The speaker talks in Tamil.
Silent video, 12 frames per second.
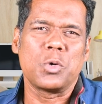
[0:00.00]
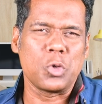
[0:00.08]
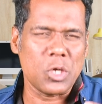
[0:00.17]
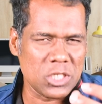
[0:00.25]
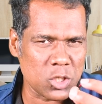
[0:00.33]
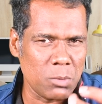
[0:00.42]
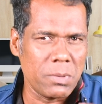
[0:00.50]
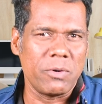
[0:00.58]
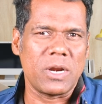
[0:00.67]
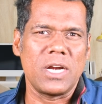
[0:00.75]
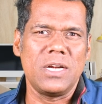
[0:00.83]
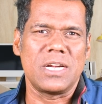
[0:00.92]
குறை
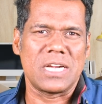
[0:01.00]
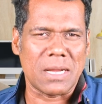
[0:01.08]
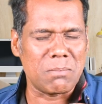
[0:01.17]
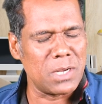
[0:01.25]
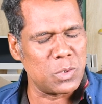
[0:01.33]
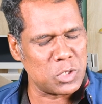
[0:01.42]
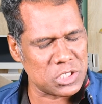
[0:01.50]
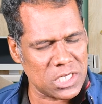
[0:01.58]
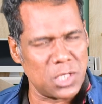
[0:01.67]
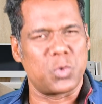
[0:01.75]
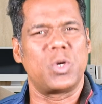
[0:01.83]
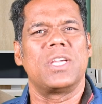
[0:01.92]
சொல்பவர்கள் நம்மில் ஒரு
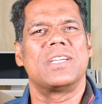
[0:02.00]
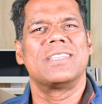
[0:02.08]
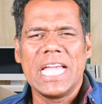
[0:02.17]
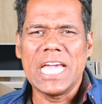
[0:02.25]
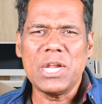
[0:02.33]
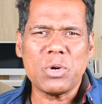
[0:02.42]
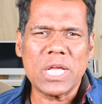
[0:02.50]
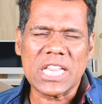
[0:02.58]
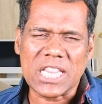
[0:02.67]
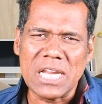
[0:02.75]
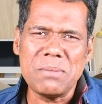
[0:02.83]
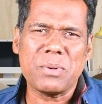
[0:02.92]
சிலர் உண்டு என்னுடைய
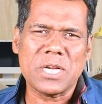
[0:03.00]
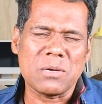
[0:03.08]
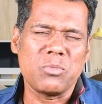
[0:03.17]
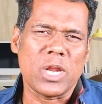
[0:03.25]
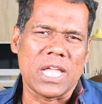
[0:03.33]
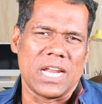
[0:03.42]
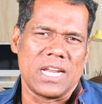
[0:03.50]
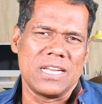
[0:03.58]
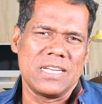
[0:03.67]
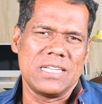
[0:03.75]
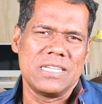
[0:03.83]
தனிப்பட்ட முறையில்